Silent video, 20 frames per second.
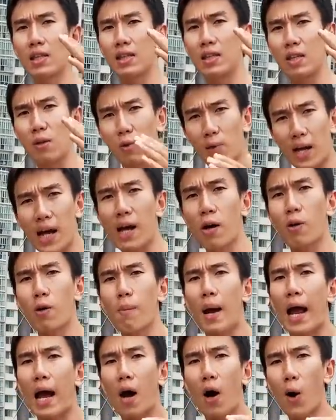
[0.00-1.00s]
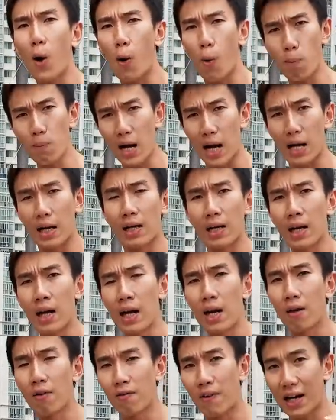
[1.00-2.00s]
chiều cao của bạn ổn định
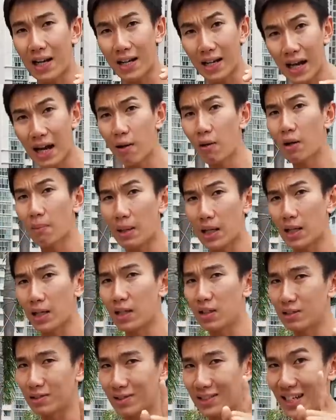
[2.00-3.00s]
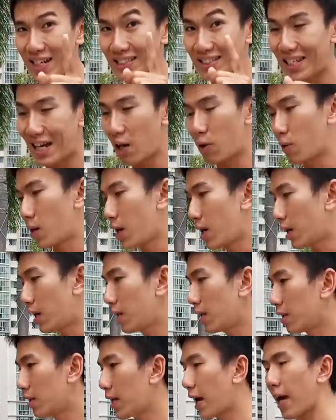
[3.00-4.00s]
và nó cao hơn bình thường tại sao nó
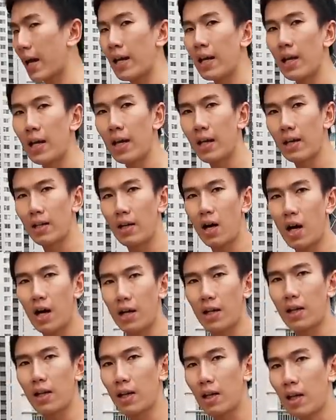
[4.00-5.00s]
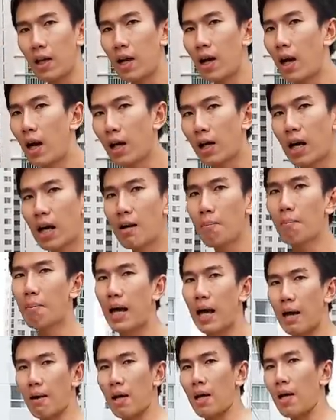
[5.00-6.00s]
như thế này rồi khi
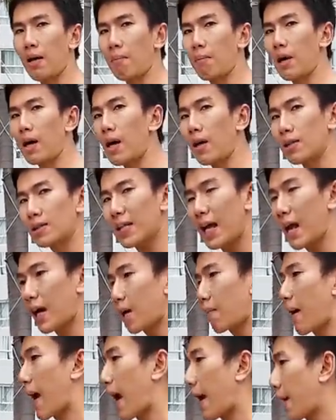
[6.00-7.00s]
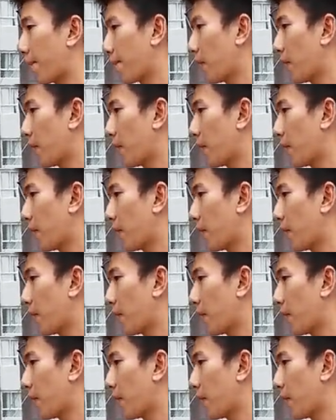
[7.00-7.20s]
mà mình đứng xa các bạn